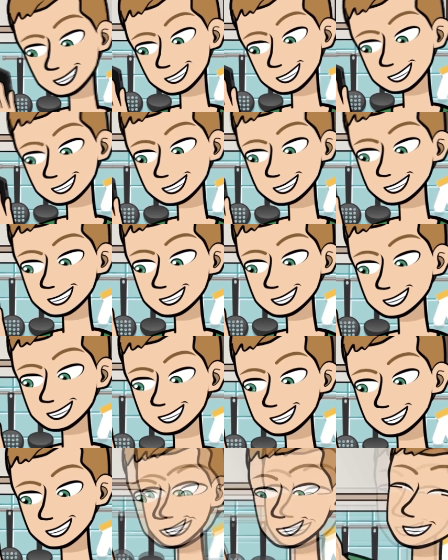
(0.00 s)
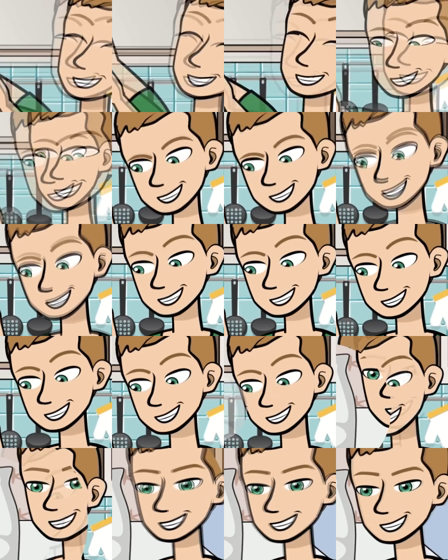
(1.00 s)
ผมอยากได้ ยอดเล
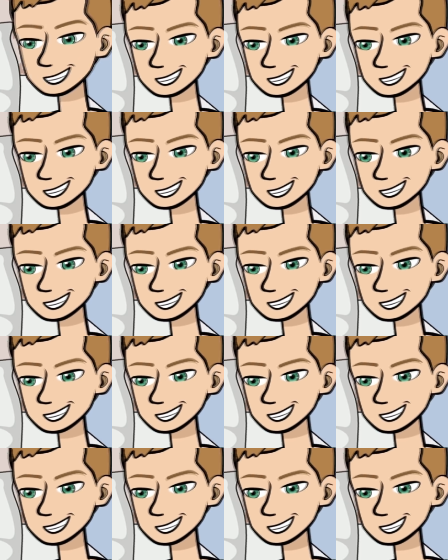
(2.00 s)
ย